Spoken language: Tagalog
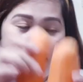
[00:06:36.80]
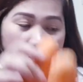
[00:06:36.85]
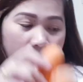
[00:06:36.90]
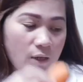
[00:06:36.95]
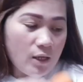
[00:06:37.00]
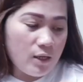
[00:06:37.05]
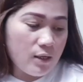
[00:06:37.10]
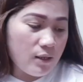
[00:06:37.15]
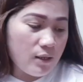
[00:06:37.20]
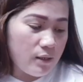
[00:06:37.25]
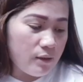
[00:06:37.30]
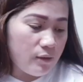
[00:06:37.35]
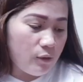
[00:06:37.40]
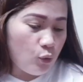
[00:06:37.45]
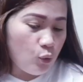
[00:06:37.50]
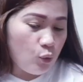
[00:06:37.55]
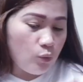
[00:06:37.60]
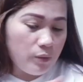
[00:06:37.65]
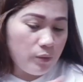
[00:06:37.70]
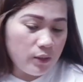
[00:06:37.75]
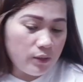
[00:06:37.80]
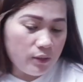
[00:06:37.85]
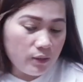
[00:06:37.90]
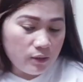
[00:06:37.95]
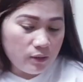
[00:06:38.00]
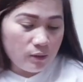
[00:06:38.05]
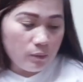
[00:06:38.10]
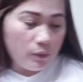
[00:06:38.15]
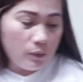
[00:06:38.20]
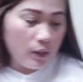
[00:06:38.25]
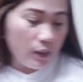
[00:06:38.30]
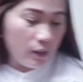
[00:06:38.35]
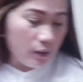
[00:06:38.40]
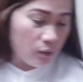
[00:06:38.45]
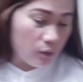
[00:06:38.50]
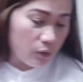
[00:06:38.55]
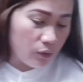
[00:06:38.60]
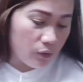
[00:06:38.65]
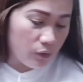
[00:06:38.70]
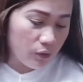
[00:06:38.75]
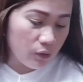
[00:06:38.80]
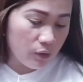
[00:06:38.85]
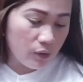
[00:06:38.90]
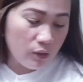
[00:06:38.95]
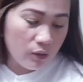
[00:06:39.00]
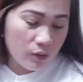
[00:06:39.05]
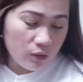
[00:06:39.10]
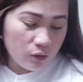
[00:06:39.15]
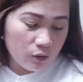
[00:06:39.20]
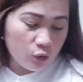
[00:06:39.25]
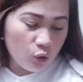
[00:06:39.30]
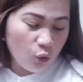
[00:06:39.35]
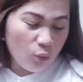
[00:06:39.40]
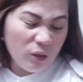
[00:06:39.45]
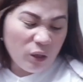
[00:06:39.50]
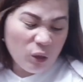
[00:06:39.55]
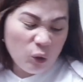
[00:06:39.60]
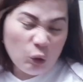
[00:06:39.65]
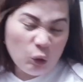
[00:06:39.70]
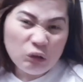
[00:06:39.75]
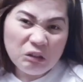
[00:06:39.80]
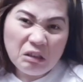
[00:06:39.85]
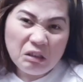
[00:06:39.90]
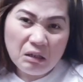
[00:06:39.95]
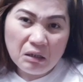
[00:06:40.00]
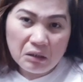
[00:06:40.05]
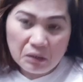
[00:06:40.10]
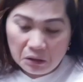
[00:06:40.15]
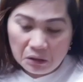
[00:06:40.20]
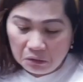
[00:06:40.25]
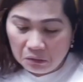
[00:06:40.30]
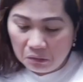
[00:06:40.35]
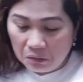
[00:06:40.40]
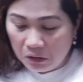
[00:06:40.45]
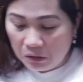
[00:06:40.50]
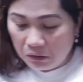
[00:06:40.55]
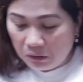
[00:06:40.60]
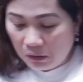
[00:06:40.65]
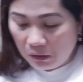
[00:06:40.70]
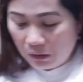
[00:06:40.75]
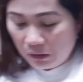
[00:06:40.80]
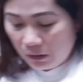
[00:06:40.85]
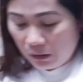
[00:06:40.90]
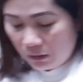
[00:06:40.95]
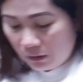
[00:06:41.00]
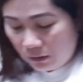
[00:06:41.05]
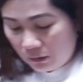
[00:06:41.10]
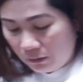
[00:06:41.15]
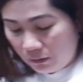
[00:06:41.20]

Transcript: Ayan, two pieces of carrots. Sobrang konti lang na ito guys talaga.